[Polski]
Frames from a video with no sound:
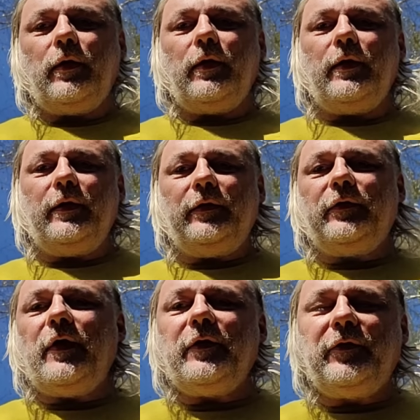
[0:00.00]
Y,
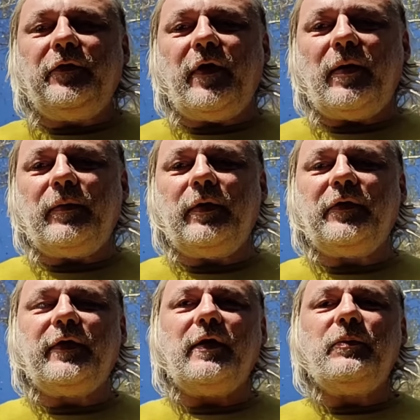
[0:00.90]
cześć Wam
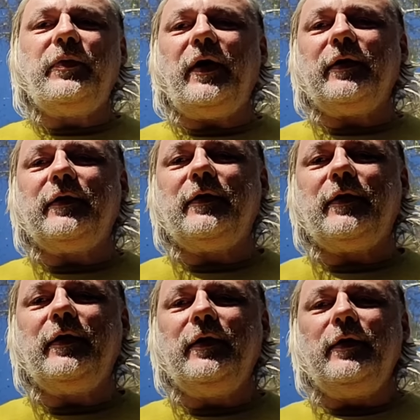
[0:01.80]
w ten
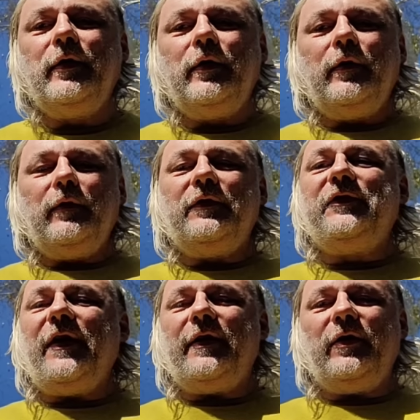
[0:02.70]
piękny
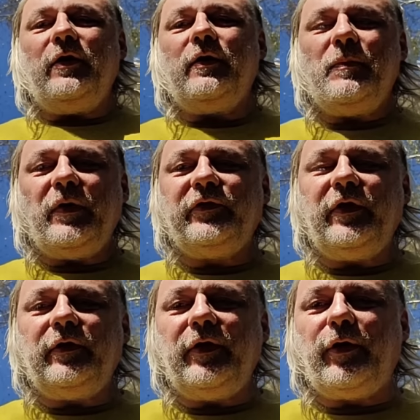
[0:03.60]
dzień
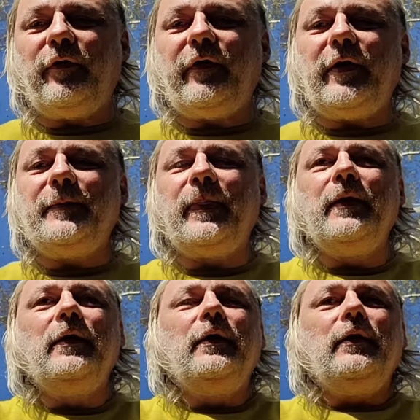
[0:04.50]
październikowej
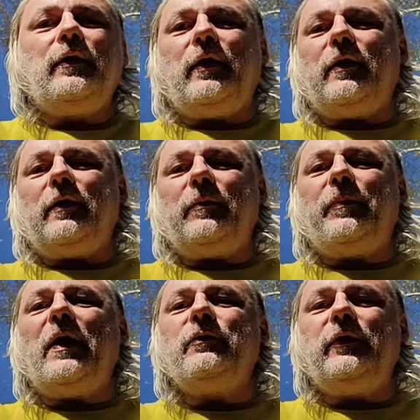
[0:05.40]
y,
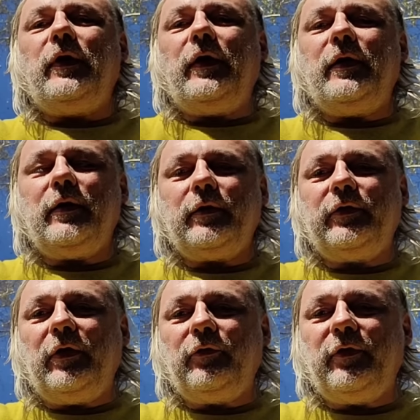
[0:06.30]
pełni
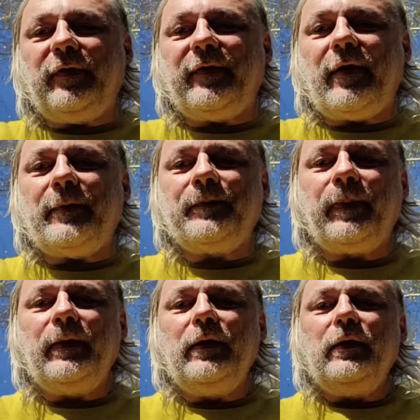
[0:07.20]
Księżyca.
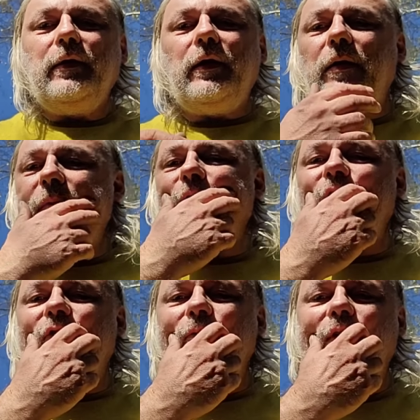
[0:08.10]
Y,
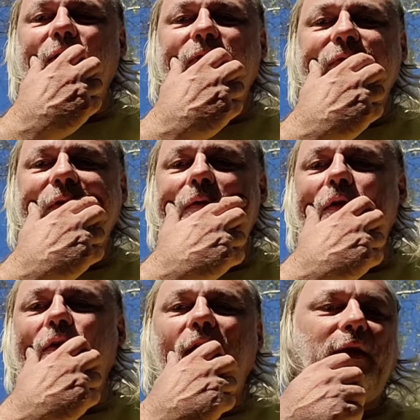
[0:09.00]
mieliśmy
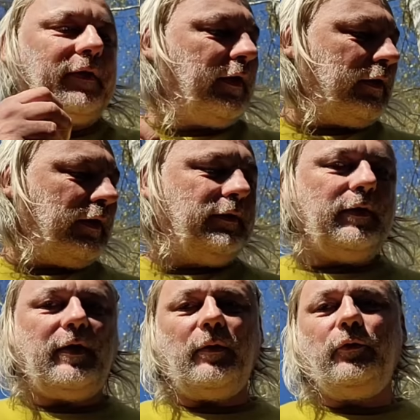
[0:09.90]
teraz kilka
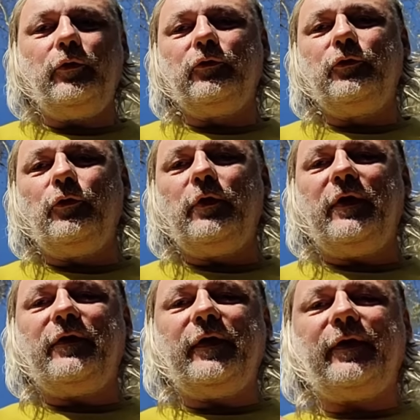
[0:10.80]
dni temu już
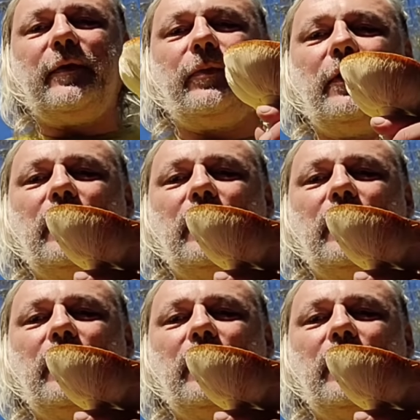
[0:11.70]
drugi wysyp